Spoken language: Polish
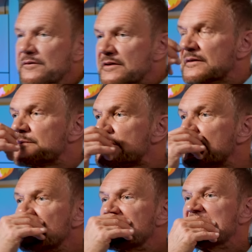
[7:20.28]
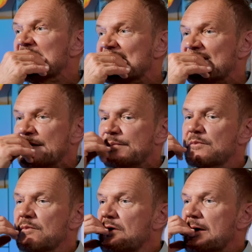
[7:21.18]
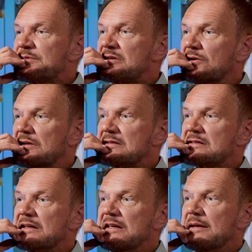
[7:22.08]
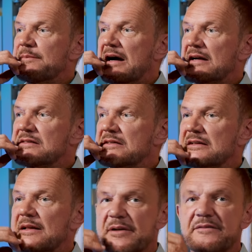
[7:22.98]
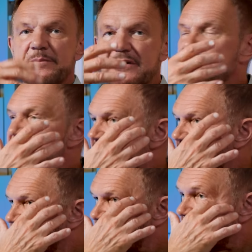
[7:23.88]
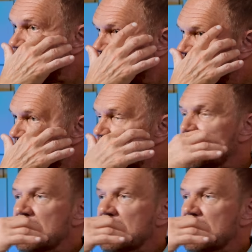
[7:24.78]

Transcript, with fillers: Powiem Wam, że e, moja przygoda z kinem akcji, tak naprawdę prawdziwym, świadomie,